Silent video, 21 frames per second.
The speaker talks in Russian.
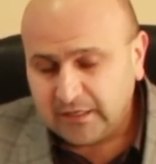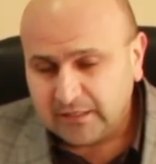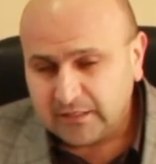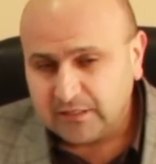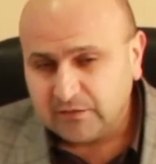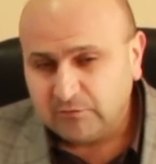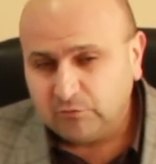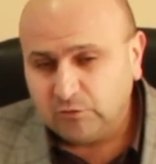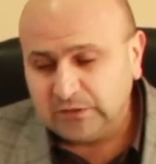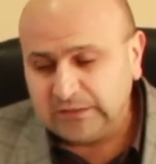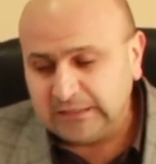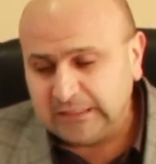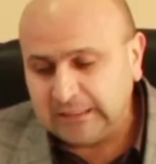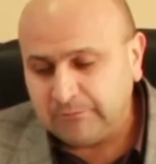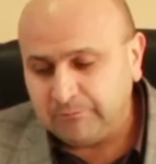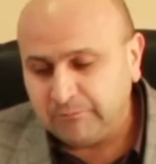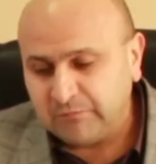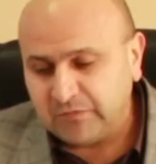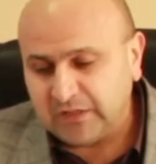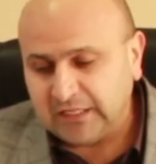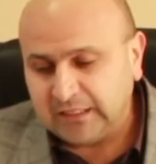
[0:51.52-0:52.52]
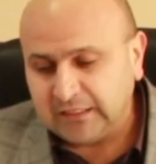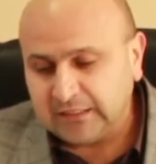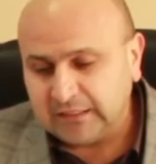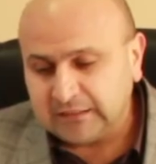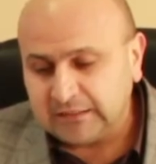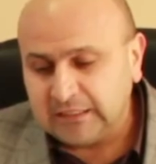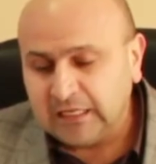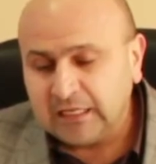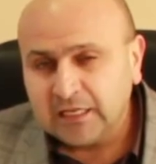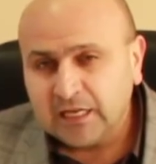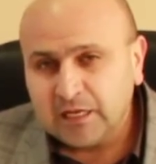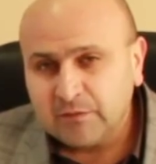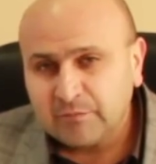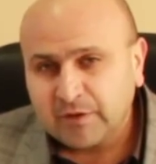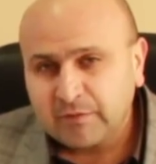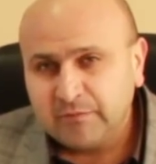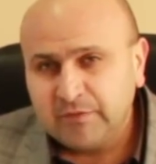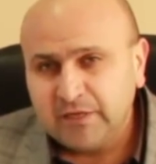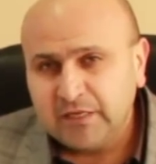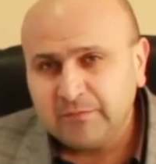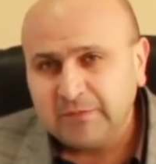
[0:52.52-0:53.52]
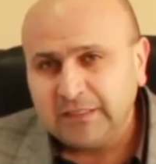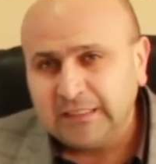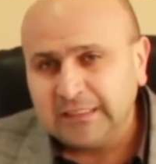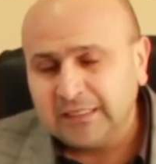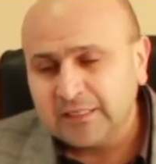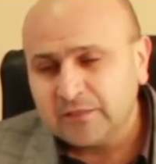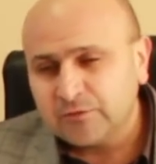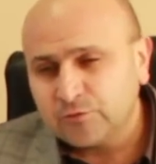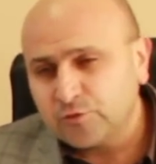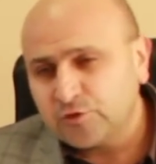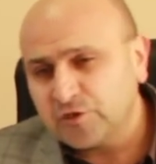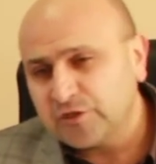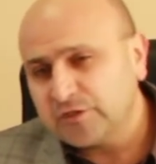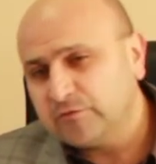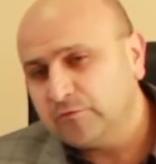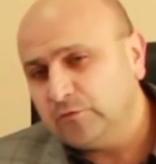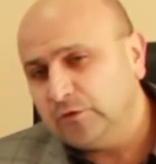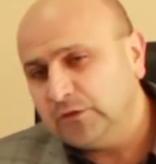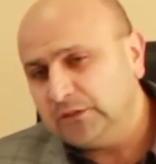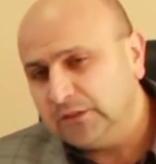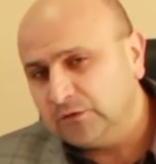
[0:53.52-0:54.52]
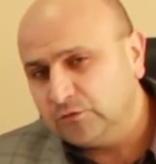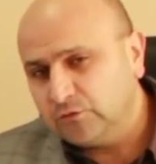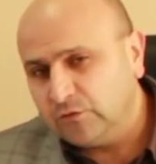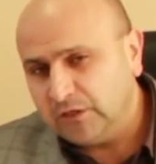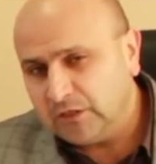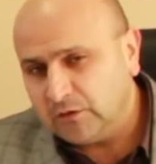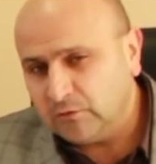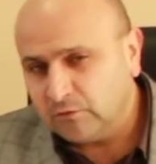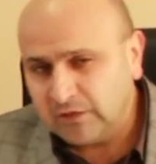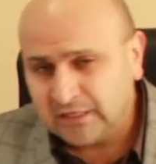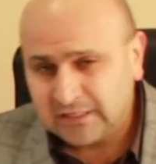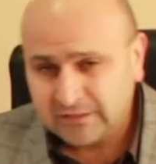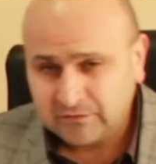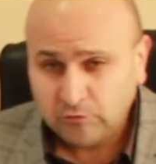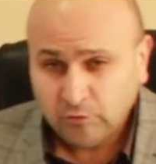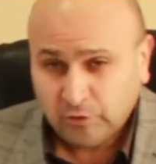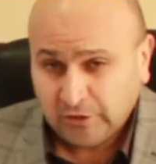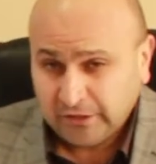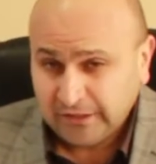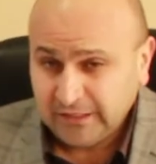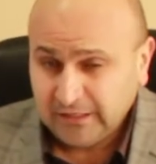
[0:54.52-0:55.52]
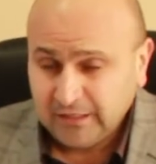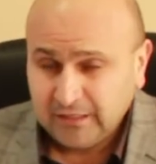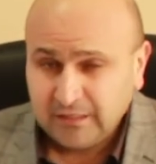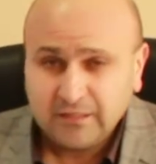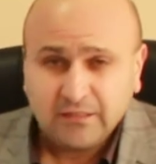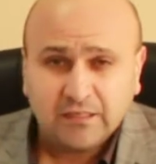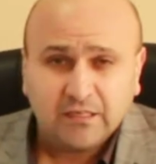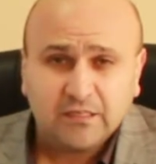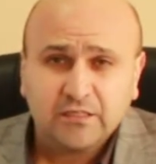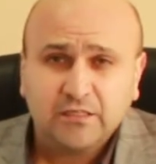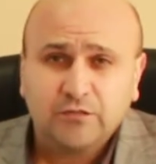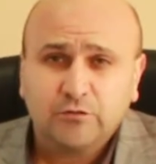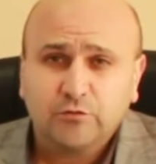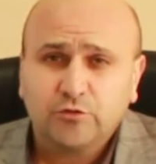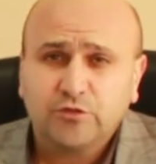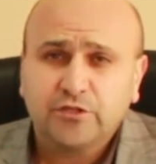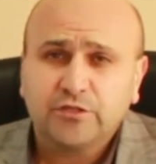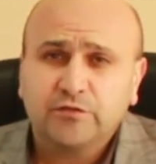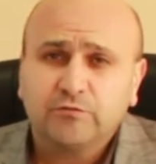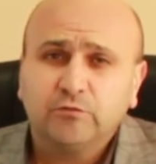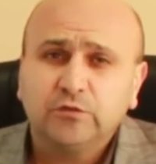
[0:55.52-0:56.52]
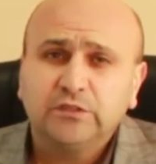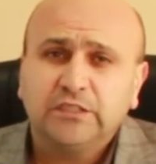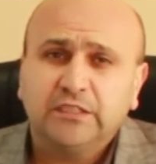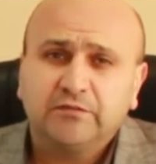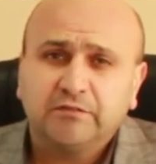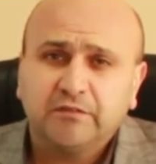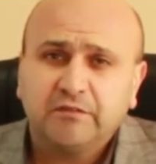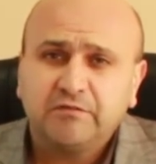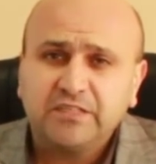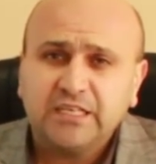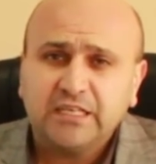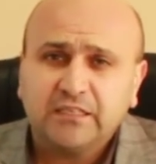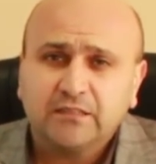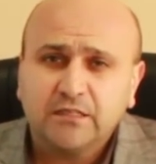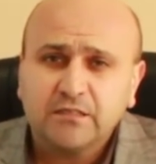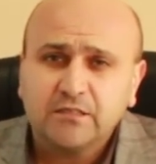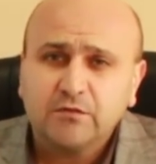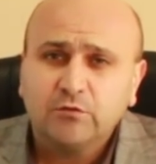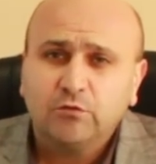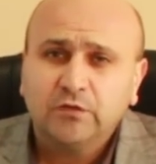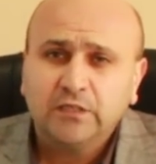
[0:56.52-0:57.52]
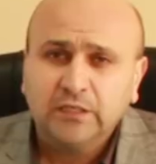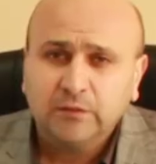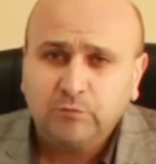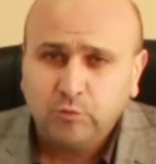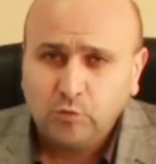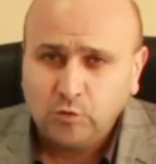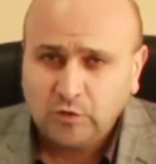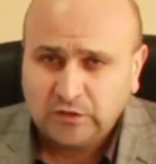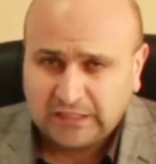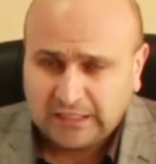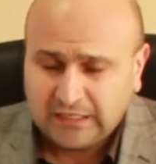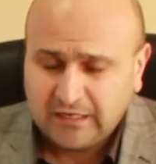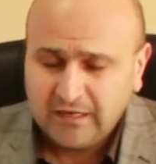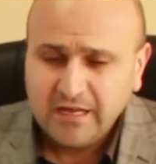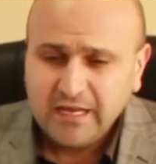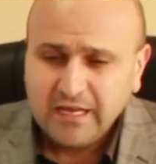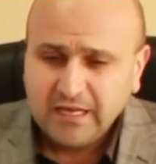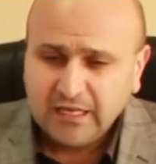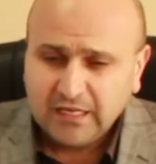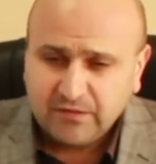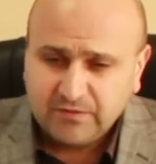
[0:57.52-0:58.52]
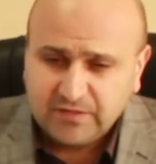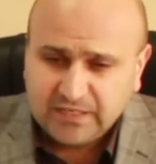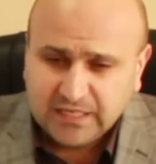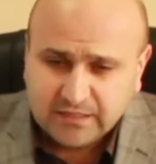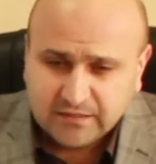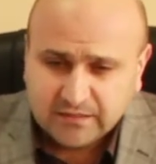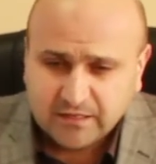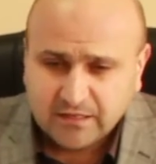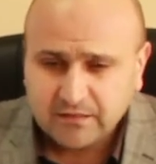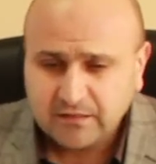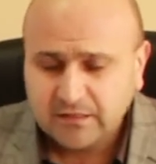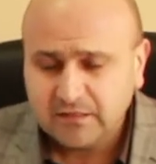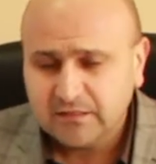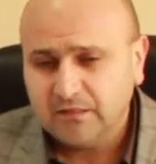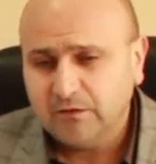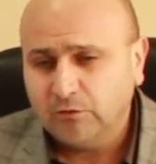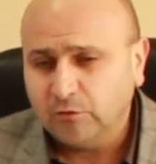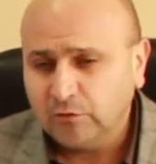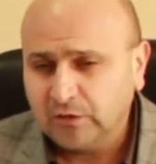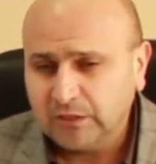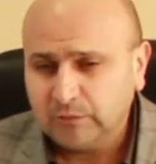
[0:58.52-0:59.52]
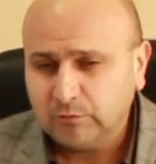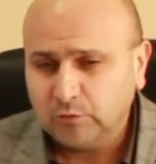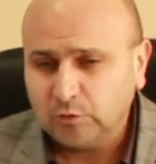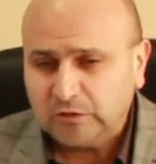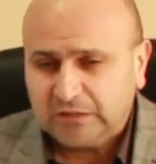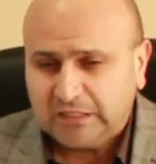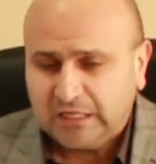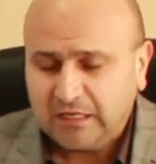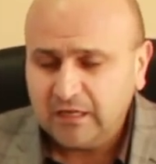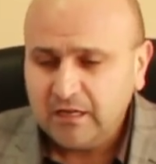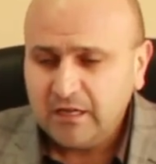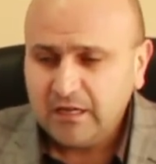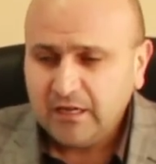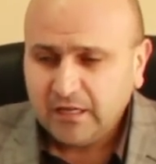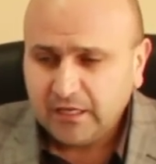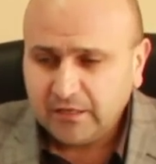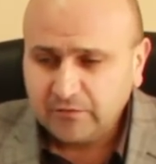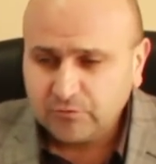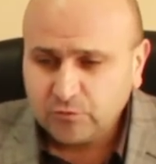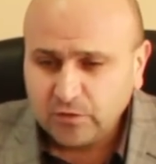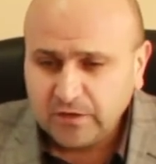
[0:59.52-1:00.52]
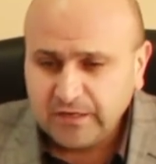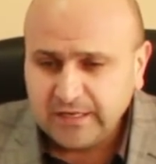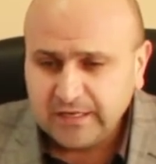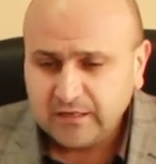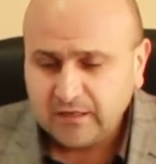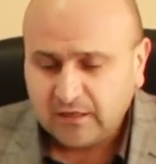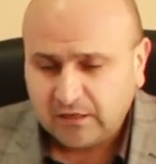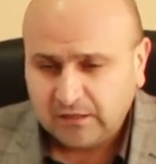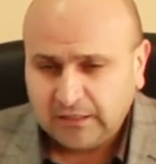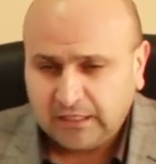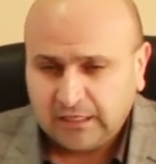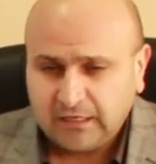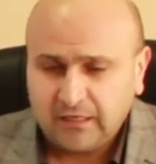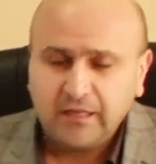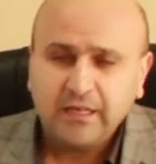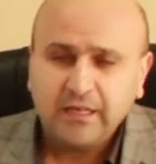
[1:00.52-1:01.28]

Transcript: Сегодня э, данная проблема, она существует не только у нас в городе, она также существует и во всех населенных пунктах, и в сельских населенных пунктах, и в других городах,